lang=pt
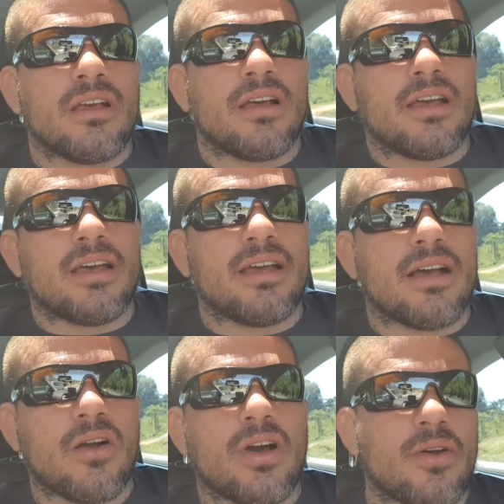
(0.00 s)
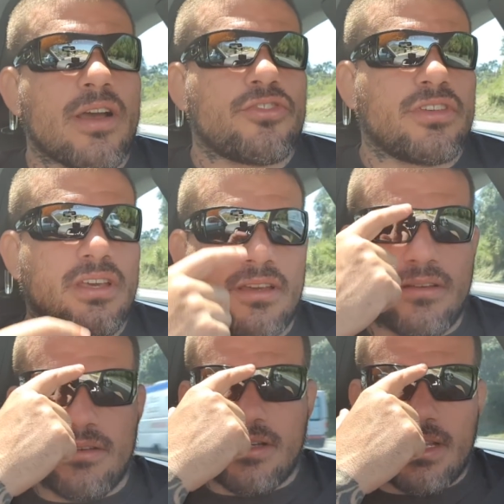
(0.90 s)
É, agora, eu acho que
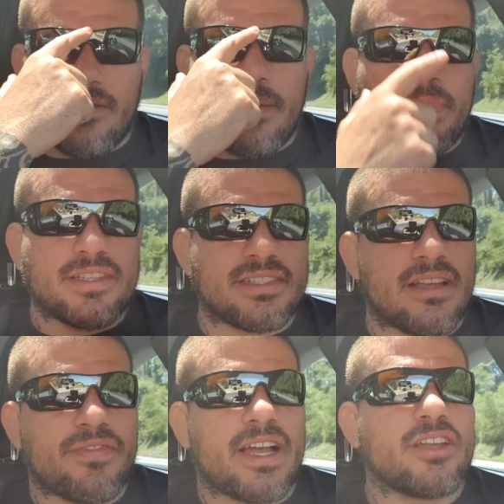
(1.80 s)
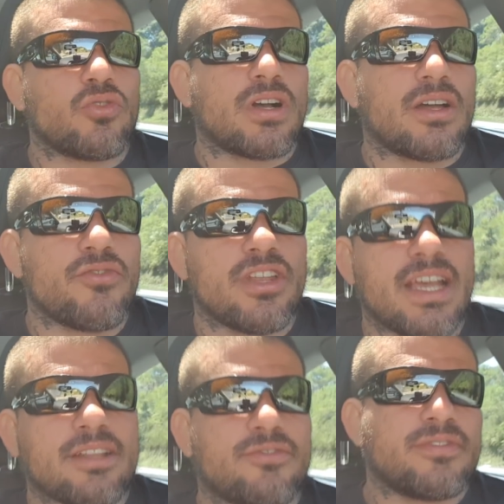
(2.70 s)
ela vai precisar ficar retocando
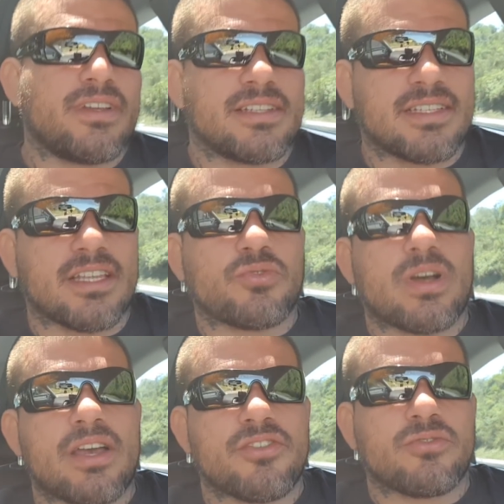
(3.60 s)
direto essa tatuagem.